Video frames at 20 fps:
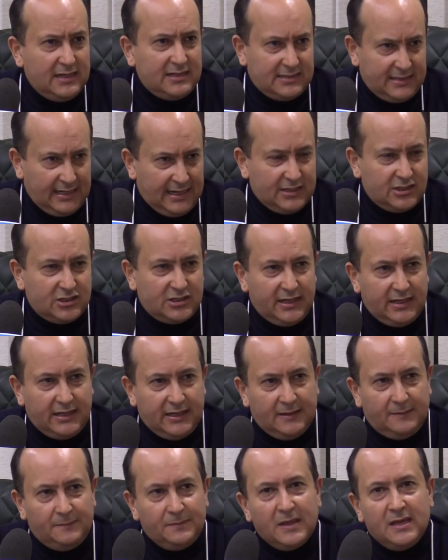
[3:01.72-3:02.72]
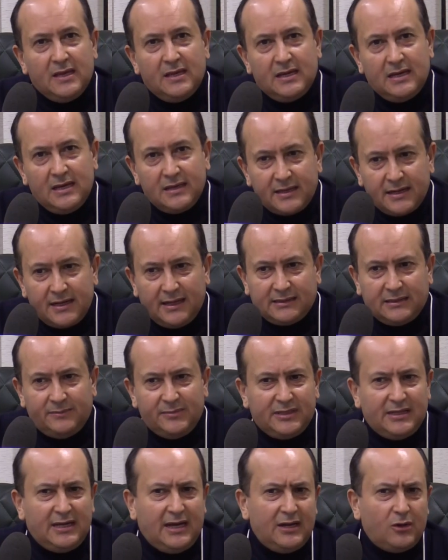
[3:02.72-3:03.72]
للصناعه الجزائريه. اذا
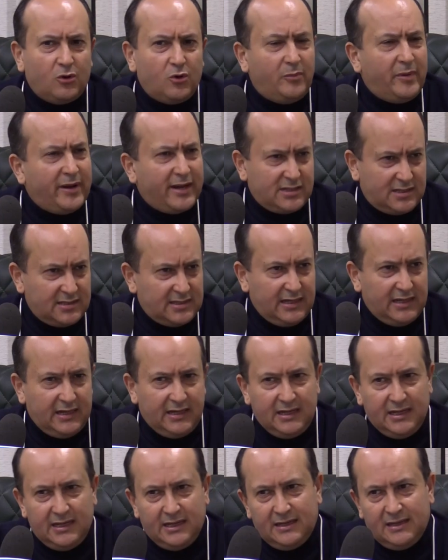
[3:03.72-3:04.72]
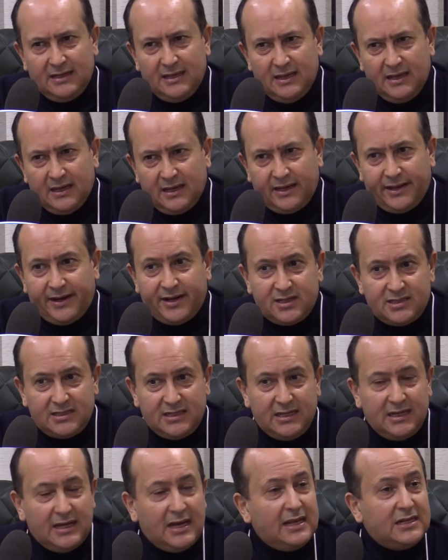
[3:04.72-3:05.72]
اعتمدنا على خبراء جزائريين
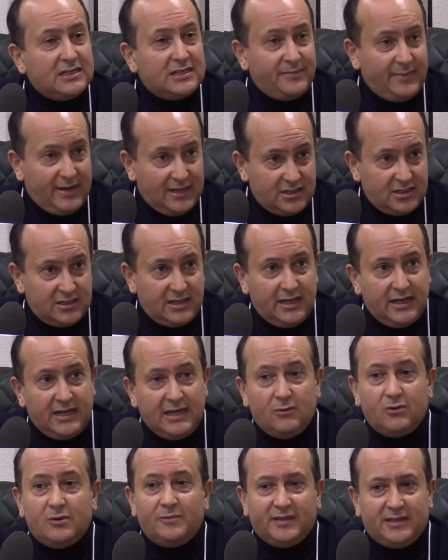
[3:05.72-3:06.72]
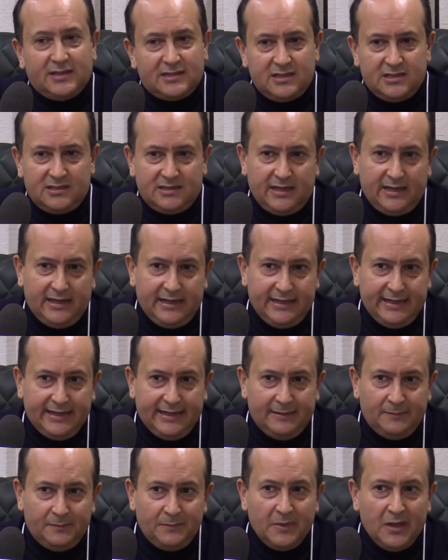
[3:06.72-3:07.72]
خريجي الجامعه الجزائريه والمدرسه
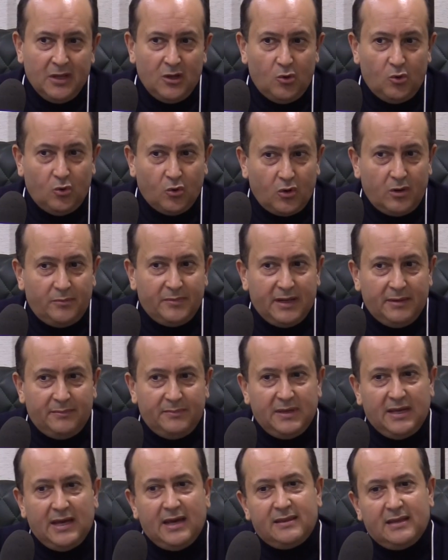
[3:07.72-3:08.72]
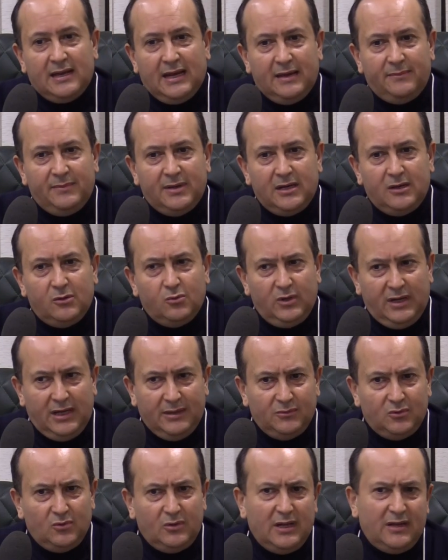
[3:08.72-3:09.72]
الجزائريه وقمنا بهذا العمل
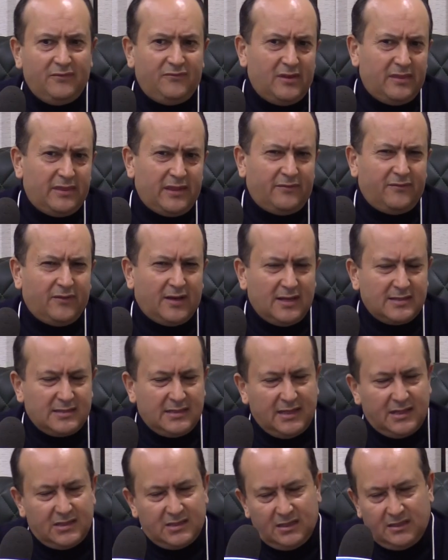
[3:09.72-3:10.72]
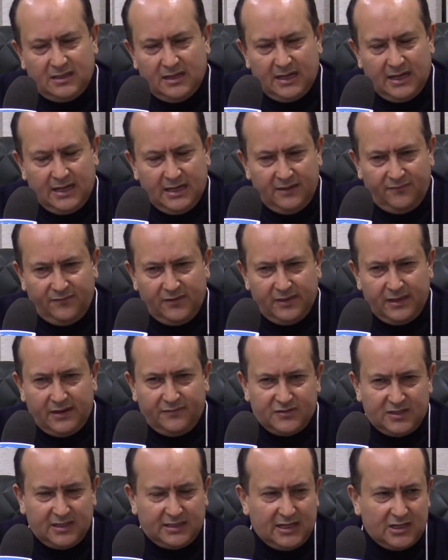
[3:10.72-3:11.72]
والحمد لله في ظرف قصير جدا يعني في
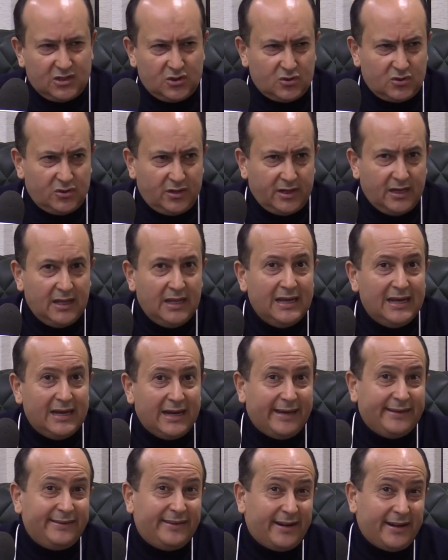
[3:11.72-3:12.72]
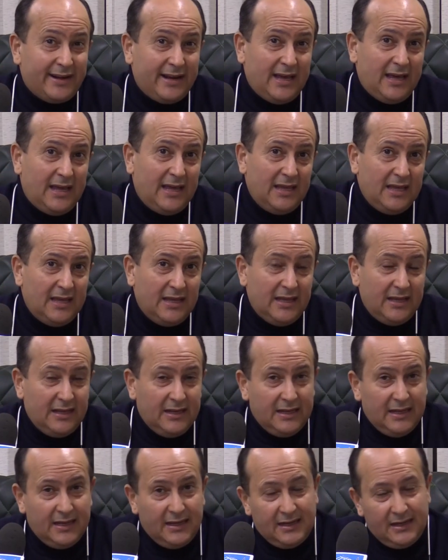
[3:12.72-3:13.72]
ظرف ستة اشهر قدرنا
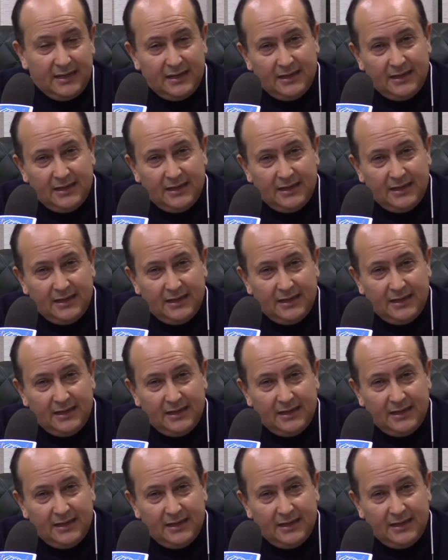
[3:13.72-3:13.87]
آه،